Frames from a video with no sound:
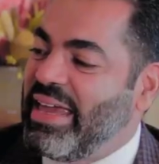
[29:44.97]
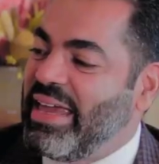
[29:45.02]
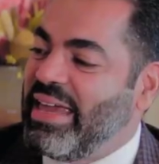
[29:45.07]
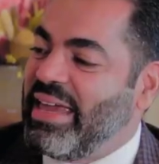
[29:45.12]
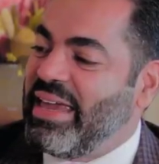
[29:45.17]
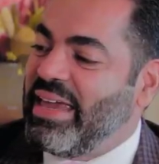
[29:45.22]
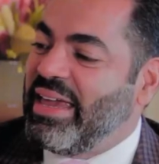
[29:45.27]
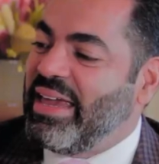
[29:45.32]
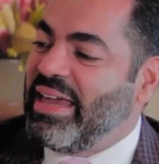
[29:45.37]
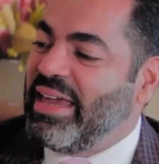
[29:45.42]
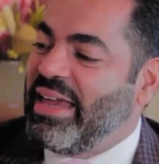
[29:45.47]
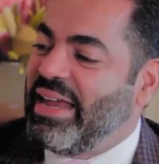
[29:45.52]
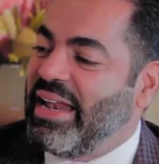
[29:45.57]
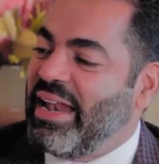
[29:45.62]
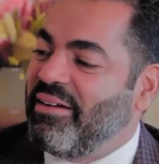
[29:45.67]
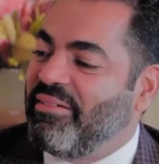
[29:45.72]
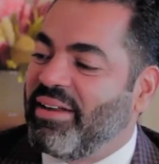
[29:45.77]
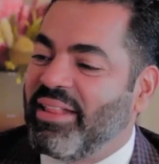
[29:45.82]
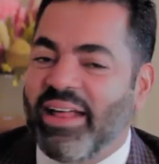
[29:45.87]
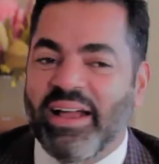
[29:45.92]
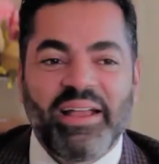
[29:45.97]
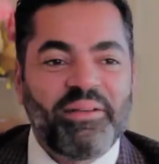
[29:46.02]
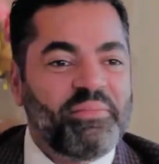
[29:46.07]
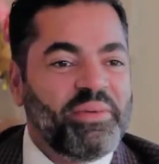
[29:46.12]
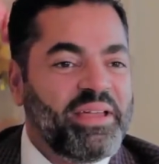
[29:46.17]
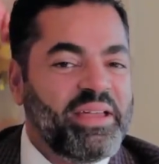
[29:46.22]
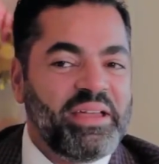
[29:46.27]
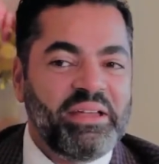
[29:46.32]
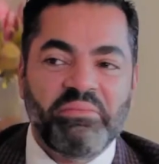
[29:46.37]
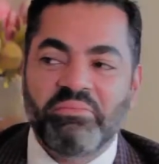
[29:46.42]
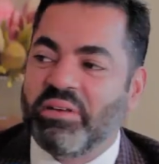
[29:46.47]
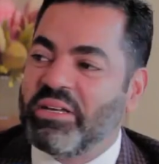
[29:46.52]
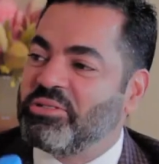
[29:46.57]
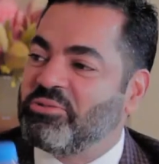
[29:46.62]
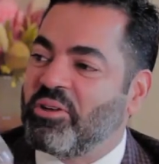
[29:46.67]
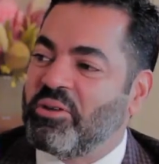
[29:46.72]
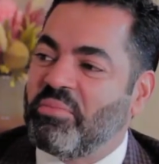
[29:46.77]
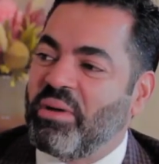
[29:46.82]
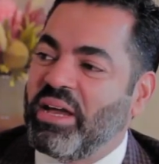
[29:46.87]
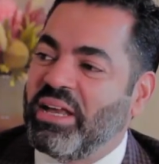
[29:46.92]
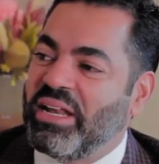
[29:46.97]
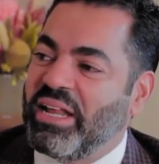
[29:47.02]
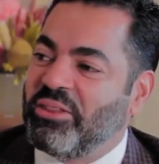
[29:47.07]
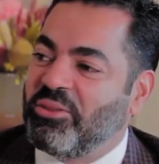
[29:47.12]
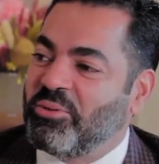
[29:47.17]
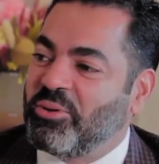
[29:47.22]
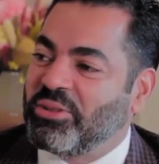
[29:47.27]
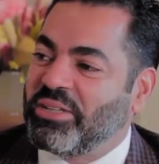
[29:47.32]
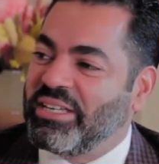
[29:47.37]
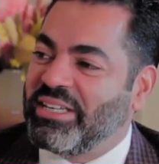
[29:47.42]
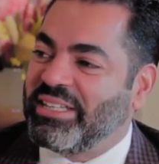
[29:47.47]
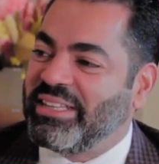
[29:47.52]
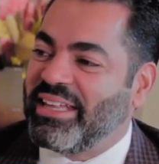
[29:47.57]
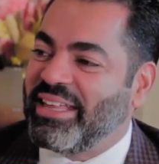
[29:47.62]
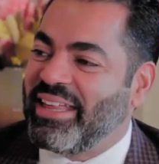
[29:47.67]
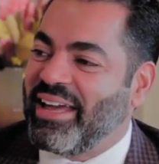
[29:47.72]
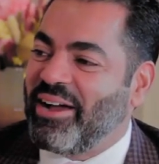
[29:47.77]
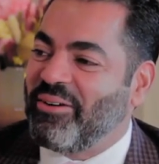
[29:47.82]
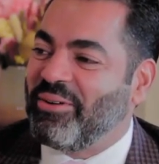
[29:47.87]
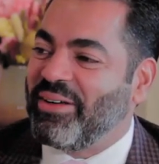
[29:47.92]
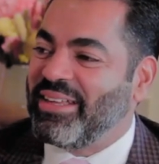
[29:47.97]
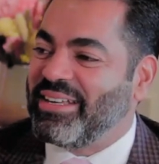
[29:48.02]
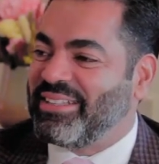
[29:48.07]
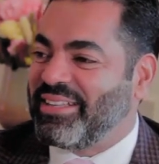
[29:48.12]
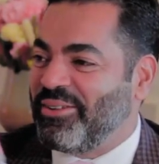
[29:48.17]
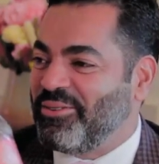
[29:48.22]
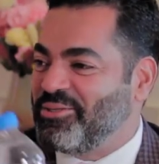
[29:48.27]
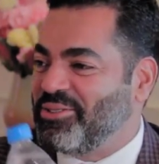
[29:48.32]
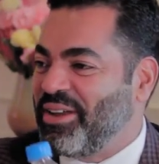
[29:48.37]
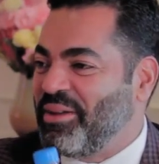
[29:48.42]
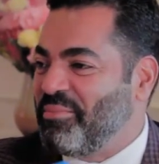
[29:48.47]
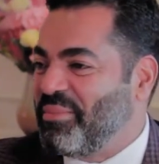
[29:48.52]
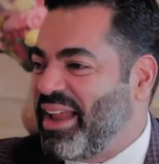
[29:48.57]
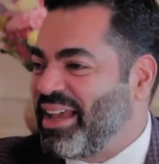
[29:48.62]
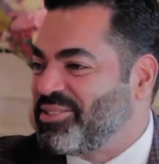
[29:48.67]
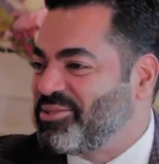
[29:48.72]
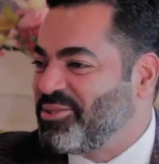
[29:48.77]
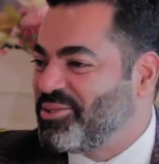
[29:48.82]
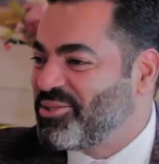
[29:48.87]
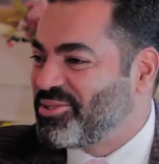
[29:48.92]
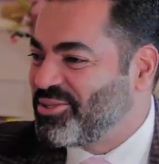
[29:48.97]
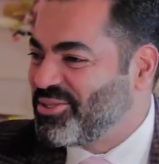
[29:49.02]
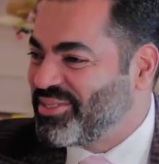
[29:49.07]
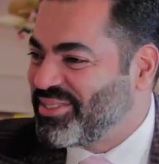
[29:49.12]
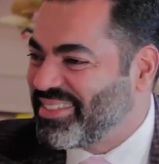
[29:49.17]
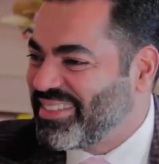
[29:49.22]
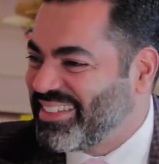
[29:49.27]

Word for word: Y la verdad que me estoy imaginando botellita de agua de este en los gimnasios.